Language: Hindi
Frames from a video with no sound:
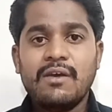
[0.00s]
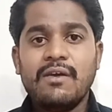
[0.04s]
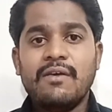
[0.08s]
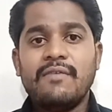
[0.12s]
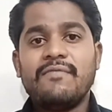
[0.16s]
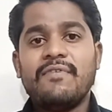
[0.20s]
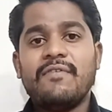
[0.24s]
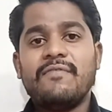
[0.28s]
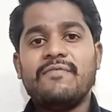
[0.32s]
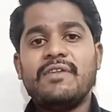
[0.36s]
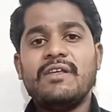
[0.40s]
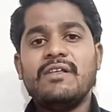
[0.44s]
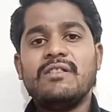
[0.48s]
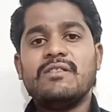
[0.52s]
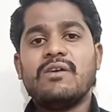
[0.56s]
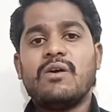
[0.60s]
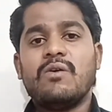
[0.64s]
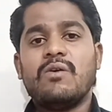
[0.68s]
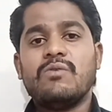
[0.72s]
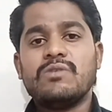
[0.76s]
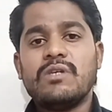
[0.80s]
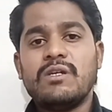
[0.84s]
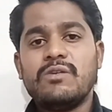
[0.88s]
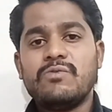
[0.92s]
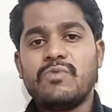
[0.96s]
फिफ्टीन
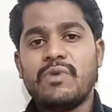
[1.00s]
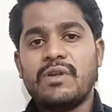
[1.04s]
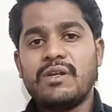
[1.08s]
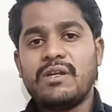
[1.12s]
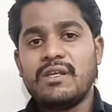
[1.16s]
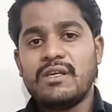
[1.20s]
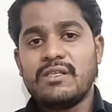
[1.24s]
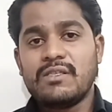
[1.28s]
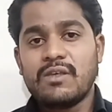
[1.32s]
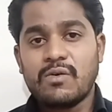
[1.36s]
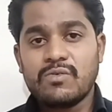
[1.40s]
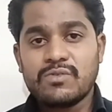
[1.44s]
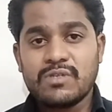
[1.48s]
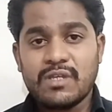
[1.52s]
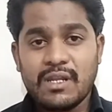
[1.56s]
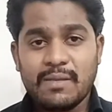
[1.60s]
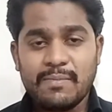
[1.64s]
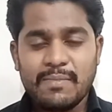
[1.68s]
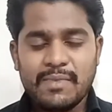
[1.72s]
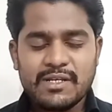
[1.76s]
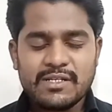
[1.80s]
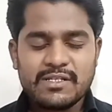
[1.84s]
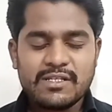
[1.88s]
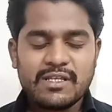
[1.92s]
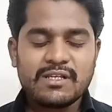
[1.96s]
थाउजेंड ट्वेंटी थाउजेंड एम
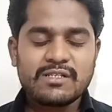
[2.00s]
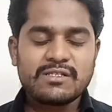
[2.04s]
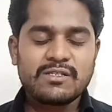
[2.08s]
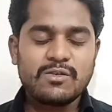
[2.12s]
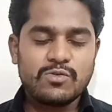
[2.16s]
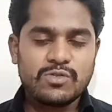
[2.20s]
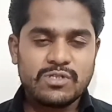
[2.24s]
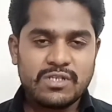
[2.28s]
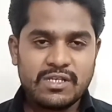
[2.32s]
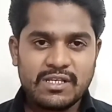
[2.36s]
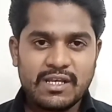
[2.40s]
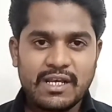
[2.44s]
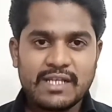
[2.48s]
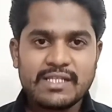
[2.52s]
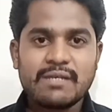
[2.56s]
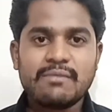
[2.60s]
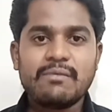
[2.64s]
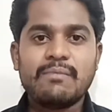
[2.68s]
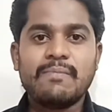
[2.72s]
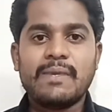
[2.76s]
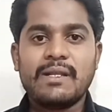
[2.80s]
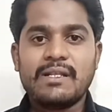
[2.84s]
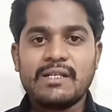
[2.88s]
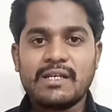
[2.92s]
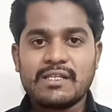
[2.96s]
एच तक उससे ज़्यादा भी
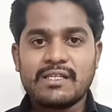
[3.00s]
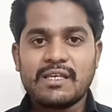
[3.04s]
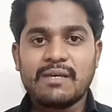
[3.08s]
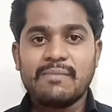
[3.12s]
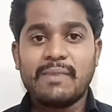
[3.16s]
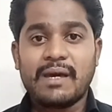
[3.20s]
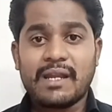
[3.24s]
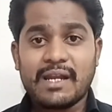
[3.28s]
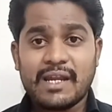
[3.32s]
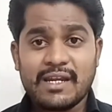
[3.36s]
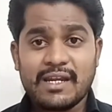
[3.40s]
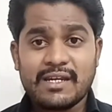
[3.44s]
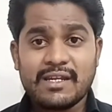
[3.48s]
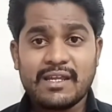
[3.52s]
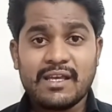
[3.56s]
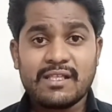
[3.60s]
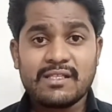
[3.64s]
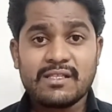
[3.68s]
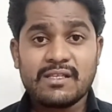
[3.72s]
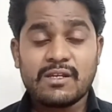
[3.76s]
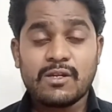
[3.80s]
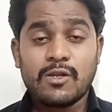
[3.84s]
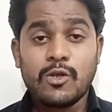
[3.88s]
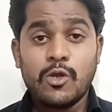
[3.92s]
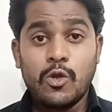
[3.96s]
मिल जाता है मार्केट के अंदर